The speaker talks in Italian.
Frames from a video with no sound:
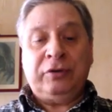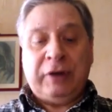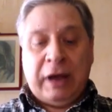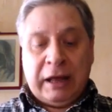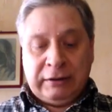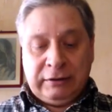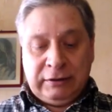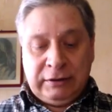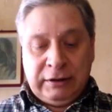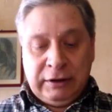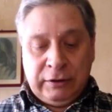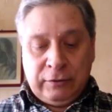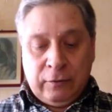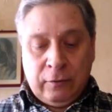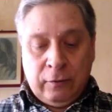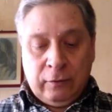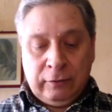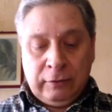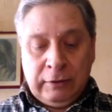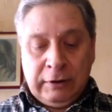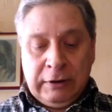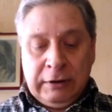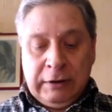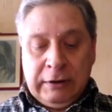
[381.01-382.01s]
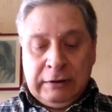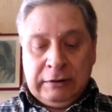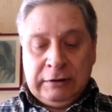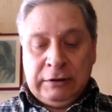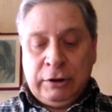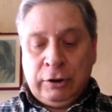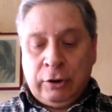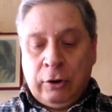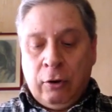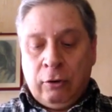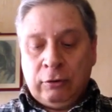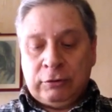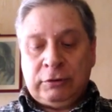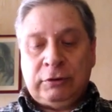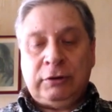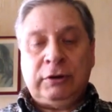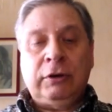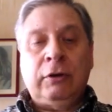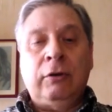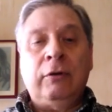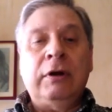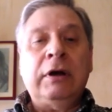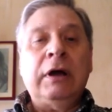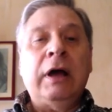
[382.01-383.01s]
scettico di
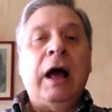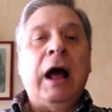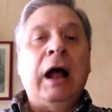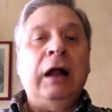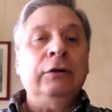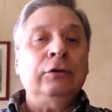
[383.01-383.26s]
Grozio,